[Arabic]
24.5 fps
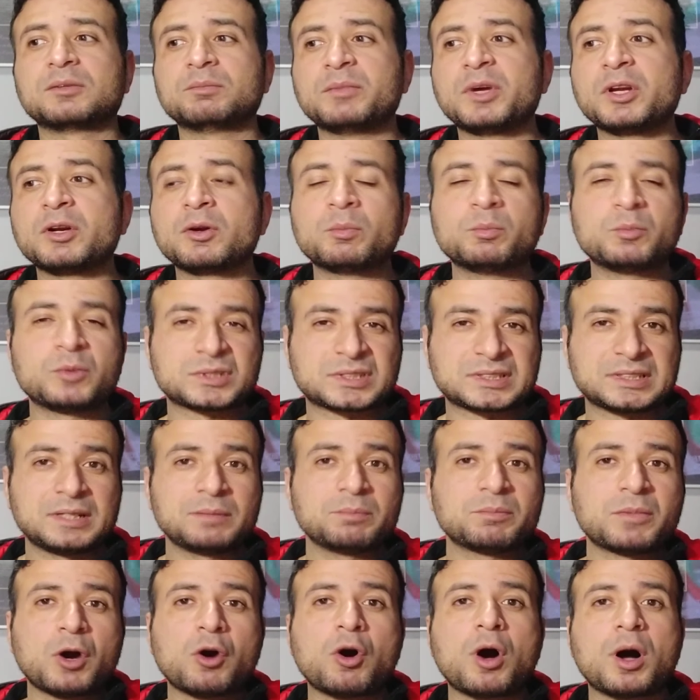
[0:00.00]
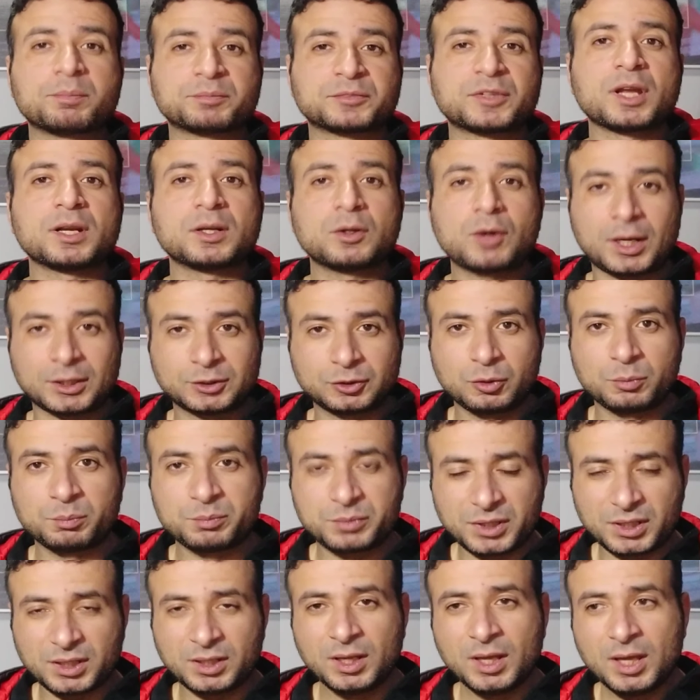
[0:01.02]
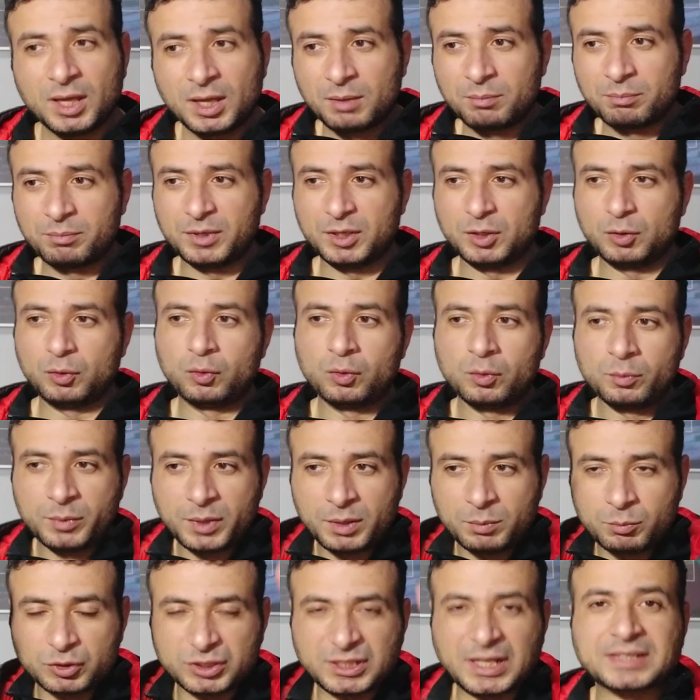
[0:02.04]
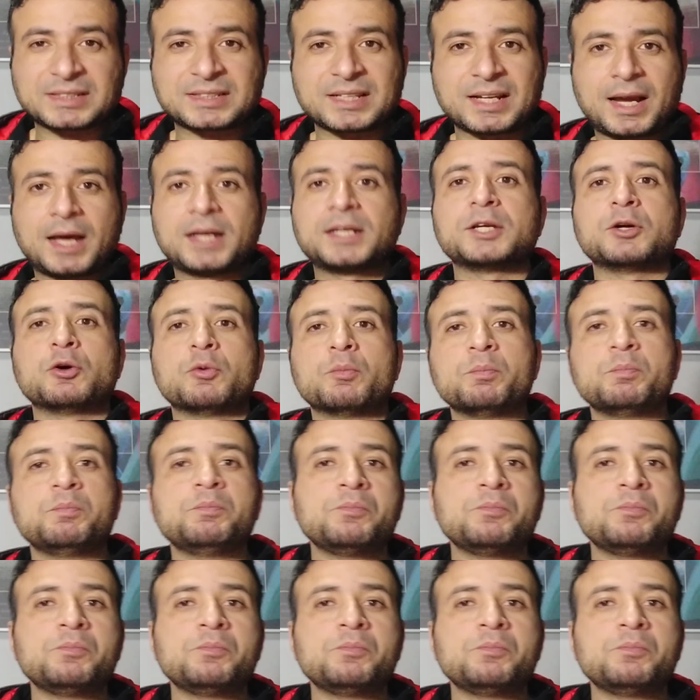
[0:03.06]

منهم ممثلين بقوا ابطال لوحدهم بي بيقوم المسلسل عليهم